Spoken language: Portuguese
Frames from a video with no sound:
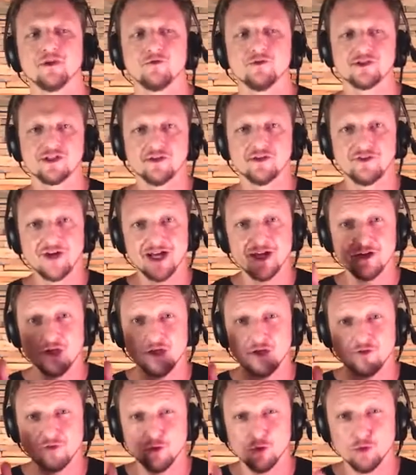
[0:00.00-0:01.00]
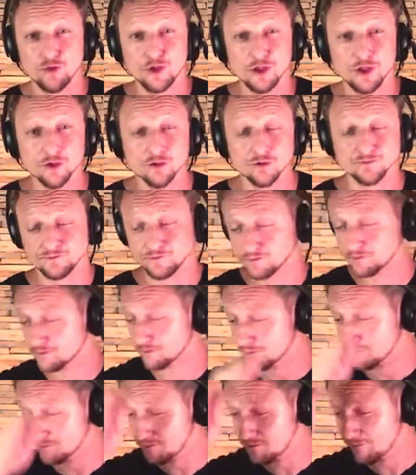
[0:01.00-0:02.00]
Você vai evoluindo
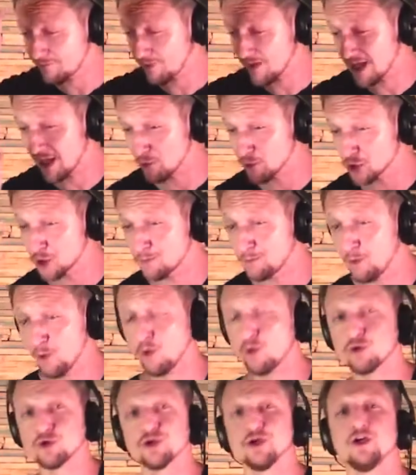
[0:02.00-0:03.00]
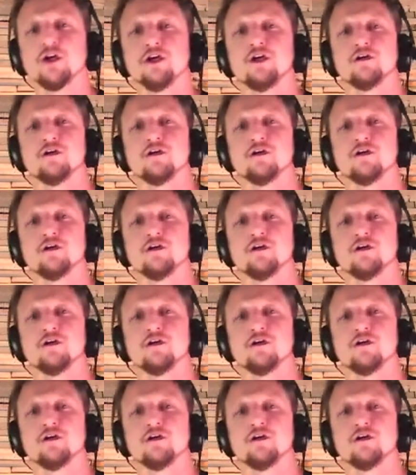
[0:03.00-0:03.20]
aos poucos,